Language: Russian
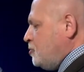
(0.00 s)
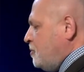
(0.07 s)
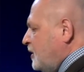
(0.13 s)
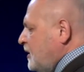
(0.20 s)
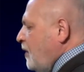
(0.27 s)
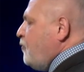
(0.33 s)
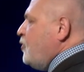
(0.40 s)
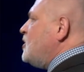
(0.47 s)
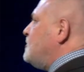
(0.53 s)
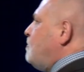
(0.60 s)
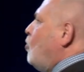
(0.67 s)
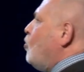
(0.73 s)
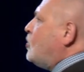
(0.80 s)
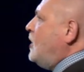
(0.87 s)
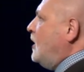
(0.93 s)
может быть, на
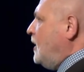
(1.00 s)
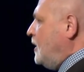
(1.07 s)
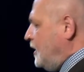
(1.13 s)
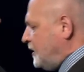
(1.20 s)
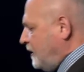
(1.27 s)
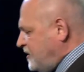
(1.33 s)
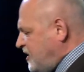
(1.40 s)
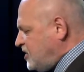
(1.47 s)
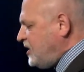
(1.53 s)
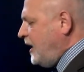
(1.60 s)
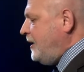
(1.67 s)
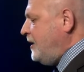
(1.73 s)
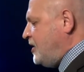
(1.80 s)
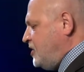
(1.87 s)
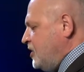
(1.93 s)
Фейсбуке, или где-то в
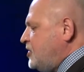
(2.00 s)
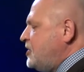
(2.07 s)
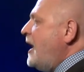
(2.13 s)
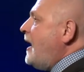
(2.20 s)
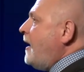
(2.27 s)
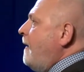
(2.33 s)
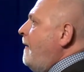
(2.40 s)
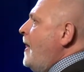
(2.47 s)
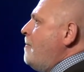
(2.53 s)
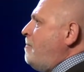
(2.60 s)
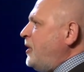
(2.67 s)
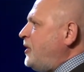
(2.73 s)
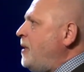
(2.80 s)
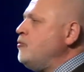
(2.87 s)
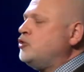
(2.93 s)
социальных сетях,
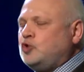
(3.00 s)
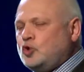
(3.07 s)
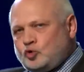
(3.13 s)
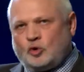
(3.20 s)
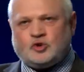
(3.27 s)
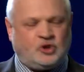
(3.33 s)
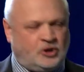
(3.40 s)
потому что тот